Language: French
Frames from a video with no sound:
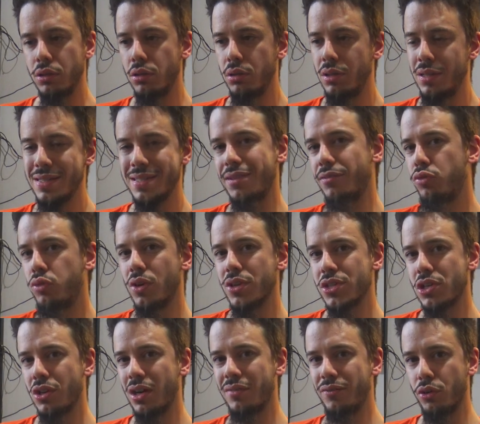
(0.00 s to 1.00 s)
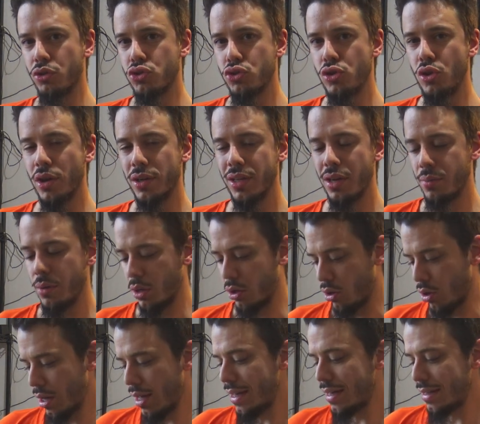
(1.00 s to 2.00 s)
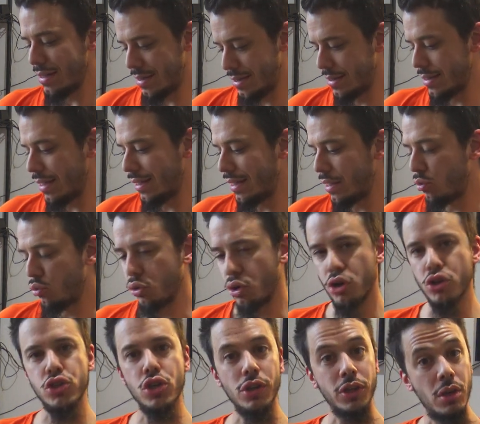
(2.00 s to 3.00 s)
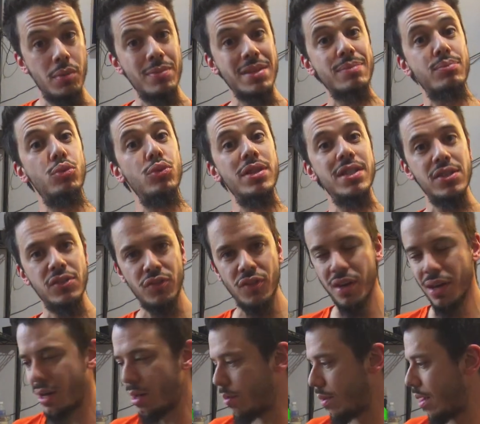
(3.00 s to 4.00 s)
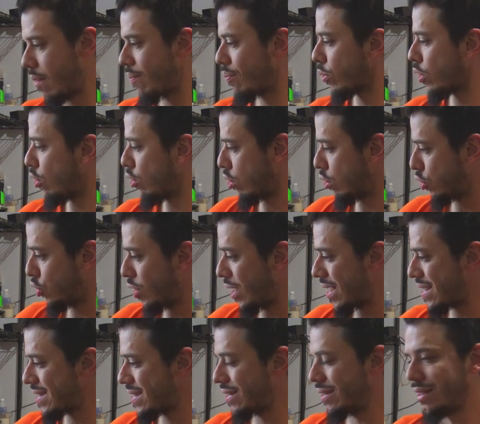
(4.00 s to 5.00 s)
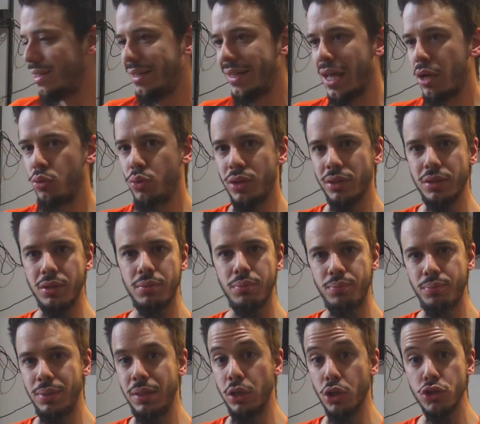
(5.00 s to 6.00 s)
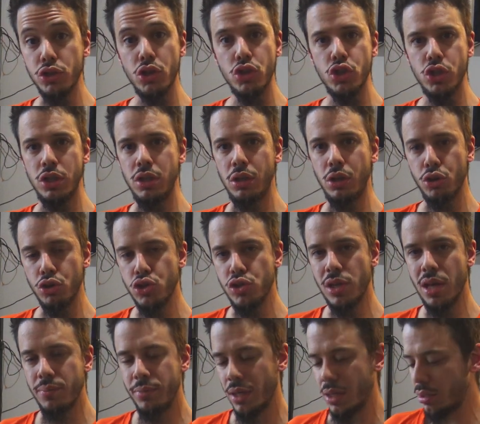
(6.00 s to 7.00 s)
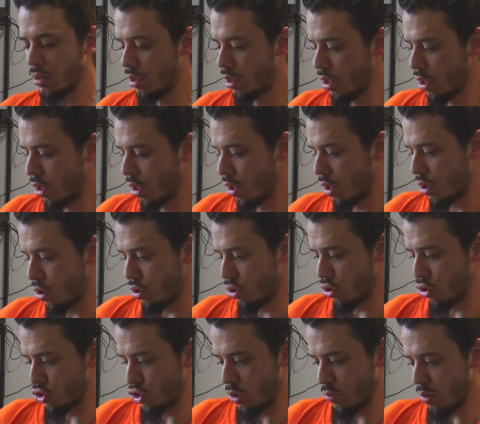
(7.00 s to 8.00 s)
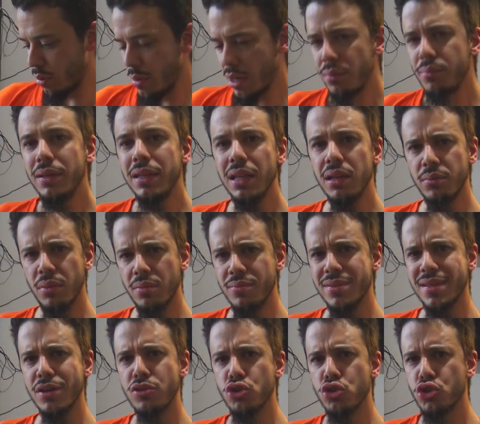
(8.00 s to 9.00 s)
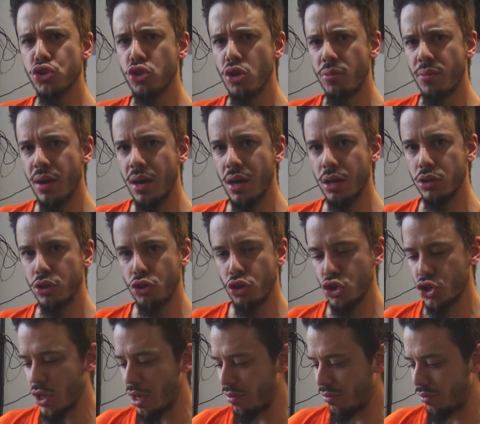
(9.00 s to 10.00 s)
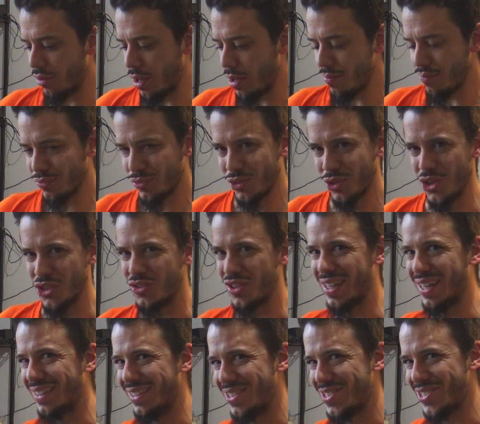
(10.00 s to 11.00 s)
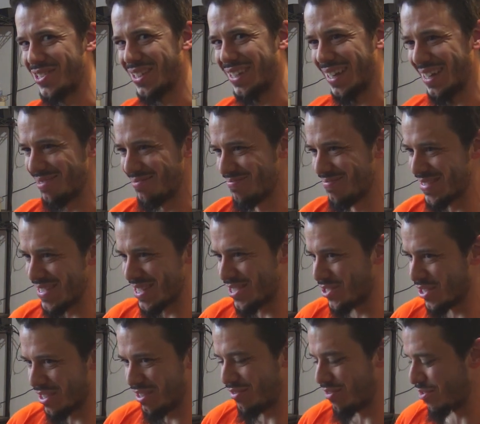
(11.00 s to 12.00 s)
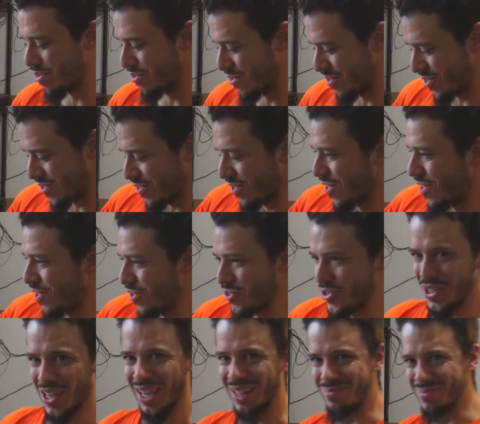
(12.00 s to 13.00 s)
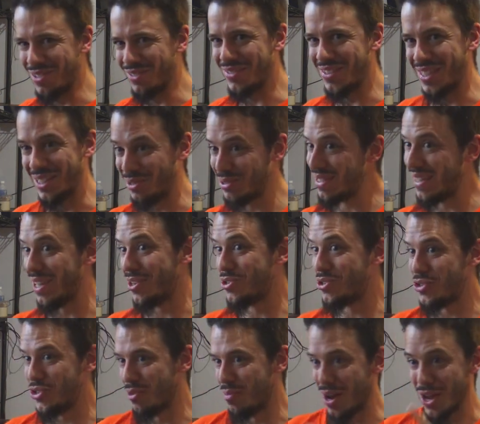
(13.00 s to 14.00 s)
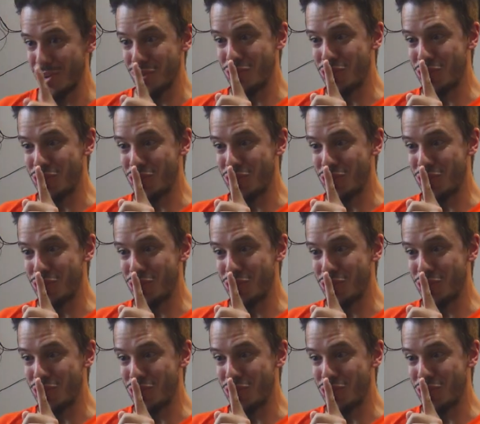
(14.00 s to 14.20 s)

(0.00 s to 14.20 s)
les, influenceurs avaient reçu leur caméra, ils disaient que les couleurs sortaient un petit peu différemment de la 7 et de la 8. Puis lorsque j'ai reçu la mienne, j'ai pas mal mis les mêmes ajustements que j'avais, que je vais garder secret. C'est ça qu'il faut là. le secret de mes vidéos, c'est l'ajustement.